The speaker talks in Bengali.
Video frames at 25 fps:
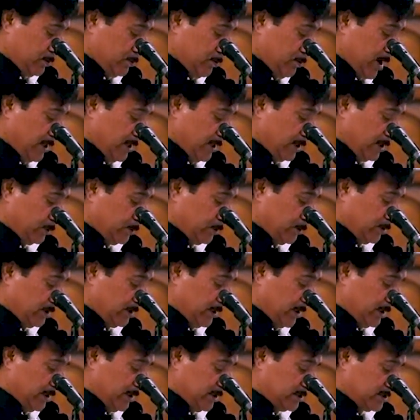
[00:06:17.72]
মানিক তুলতে
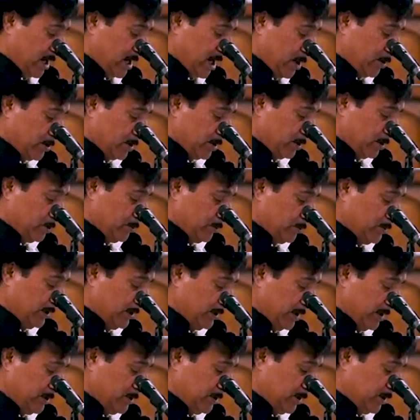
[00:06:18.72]
গেলে সাগরে ডুব
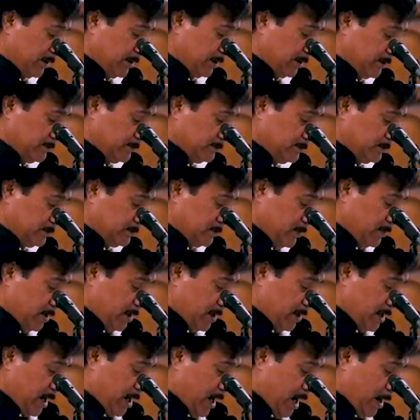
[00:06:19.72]
দিতেই হয়
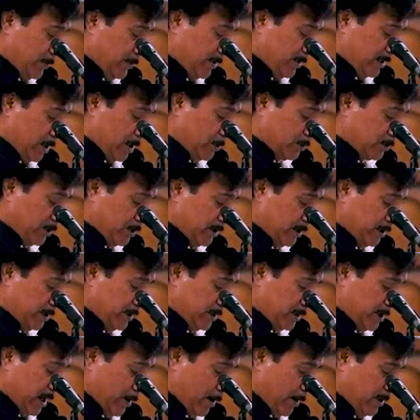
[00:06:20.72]
আমি কেউ নই
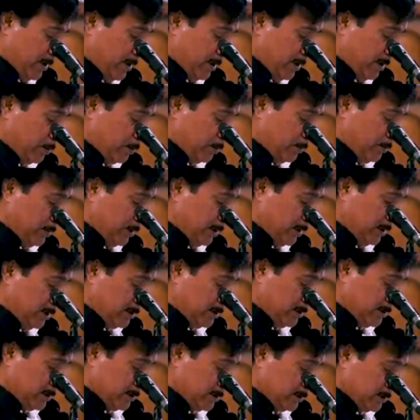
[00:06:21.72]
আমি তুমি
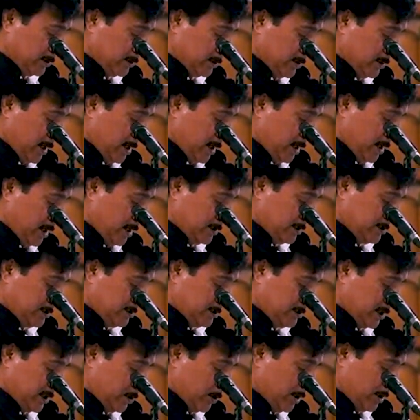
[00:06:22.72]
আহ
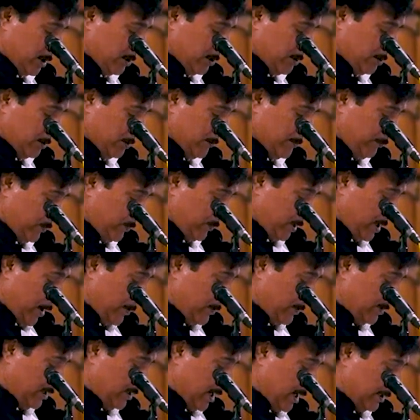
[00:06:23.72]
ছাও না গো
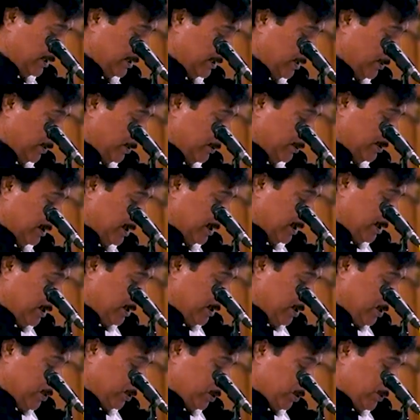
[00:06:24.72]
আমি থাকতে পারবো না
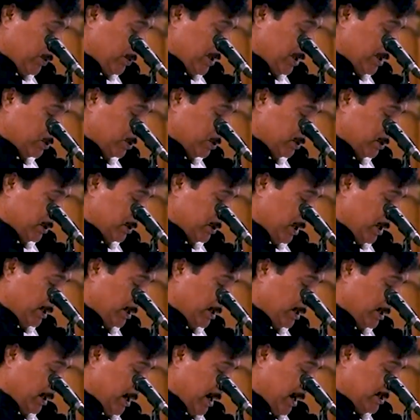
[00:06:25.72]
మేషోనాన
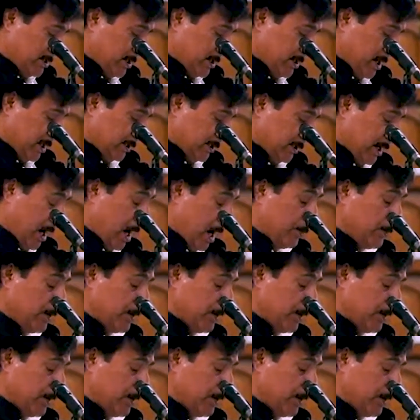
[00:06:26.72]
ఐసల్ కామ్